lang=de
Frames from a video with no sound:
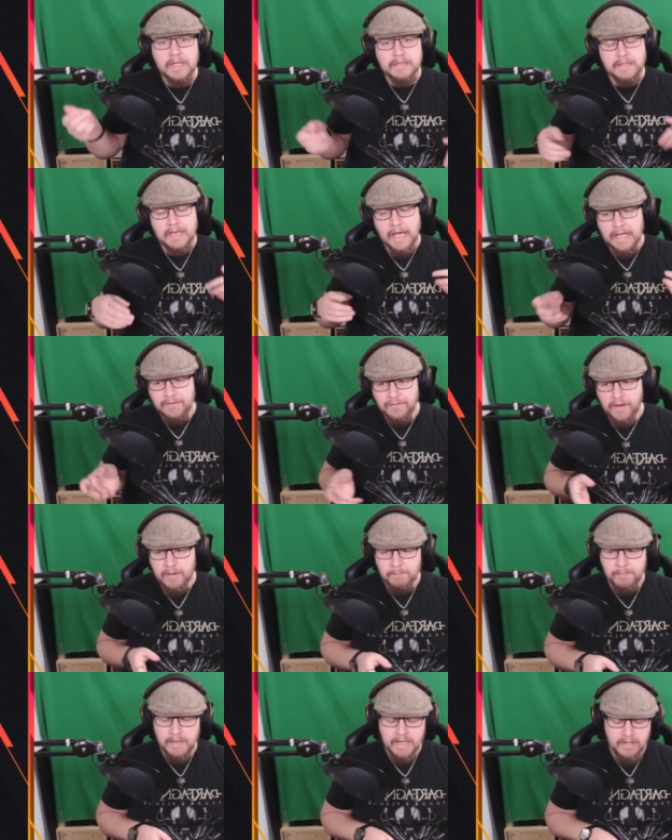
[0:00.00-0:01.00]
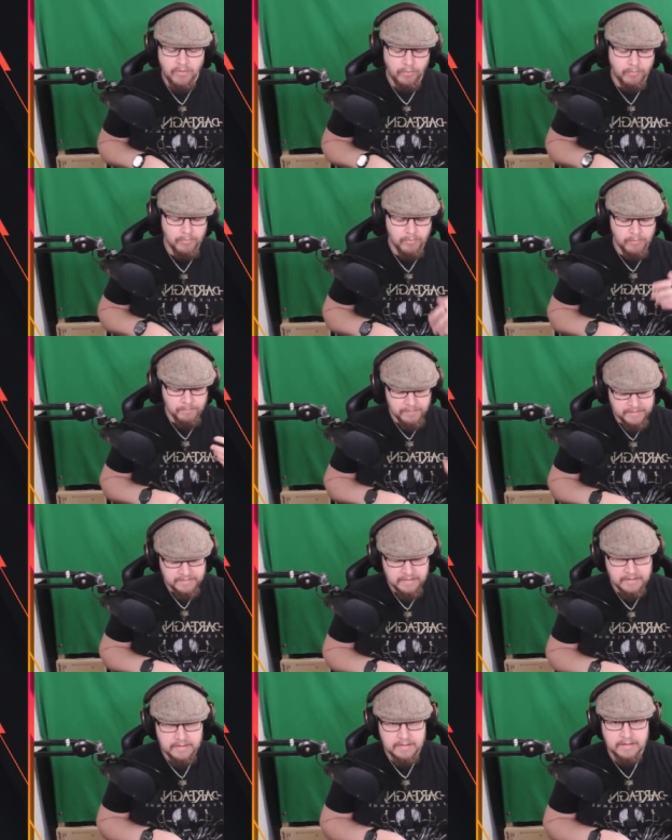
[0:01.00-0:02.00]
einen einfachen Playthrough, ein
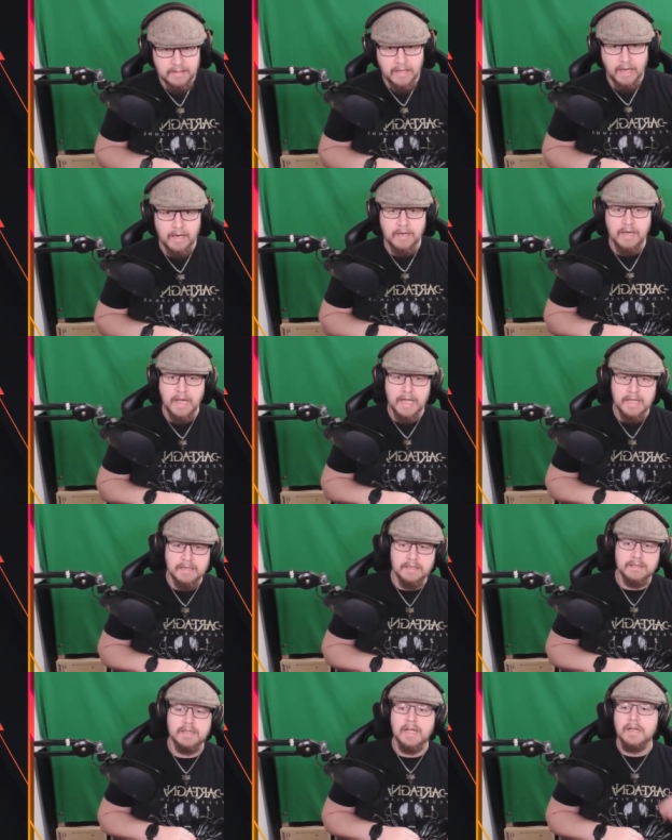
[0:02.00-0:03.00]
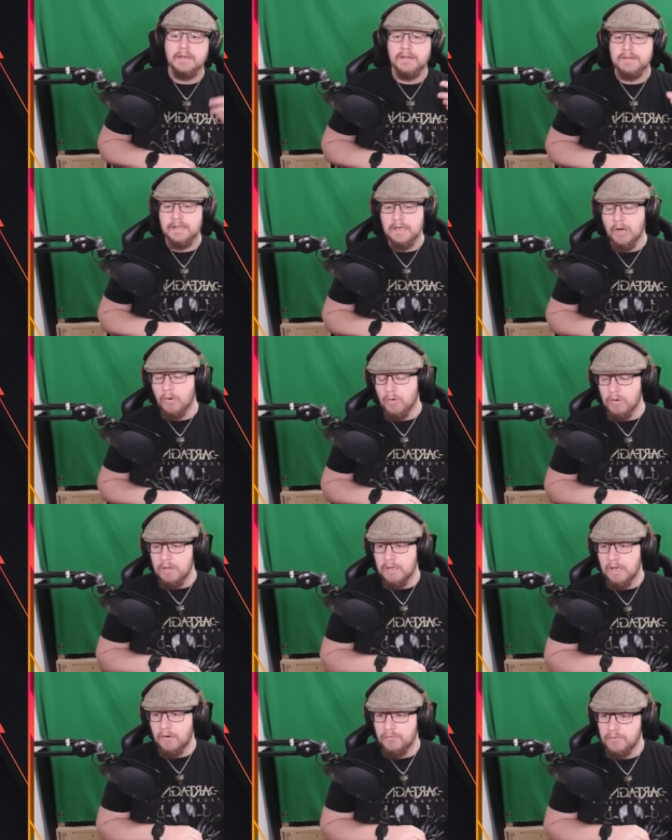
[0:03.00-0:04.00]
bisschen guided, das dann auch
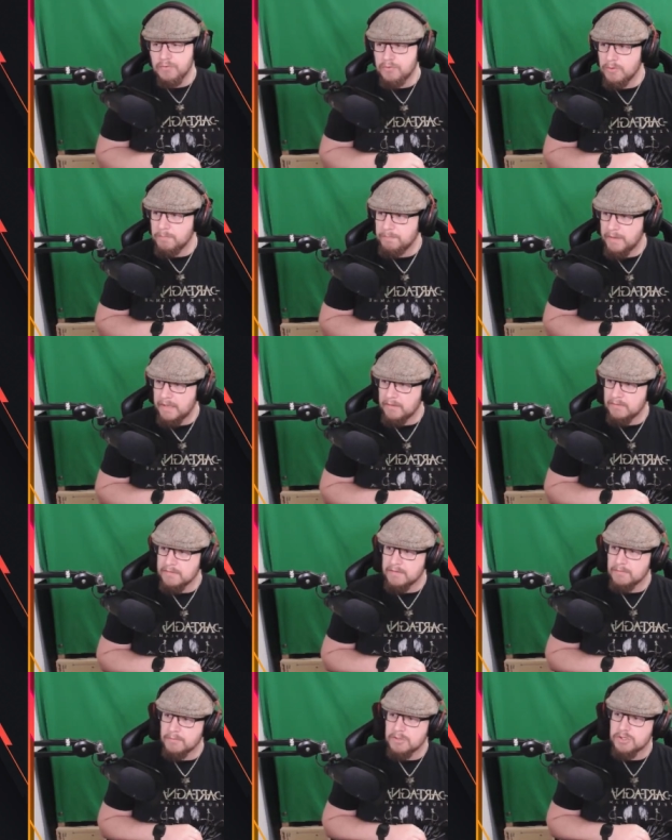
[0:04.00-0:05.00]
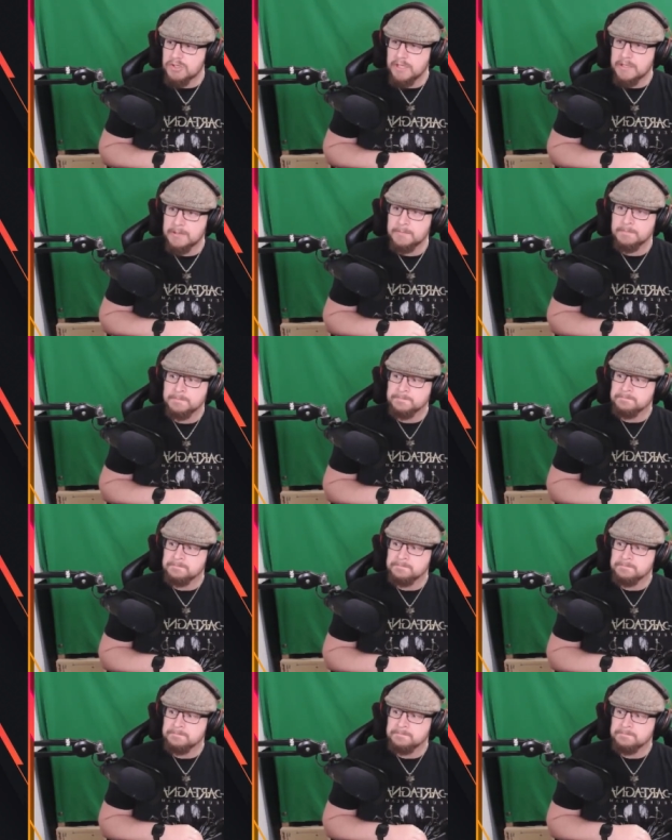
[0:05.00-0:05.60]
äh, auf YouTube bringen und so geschnitten.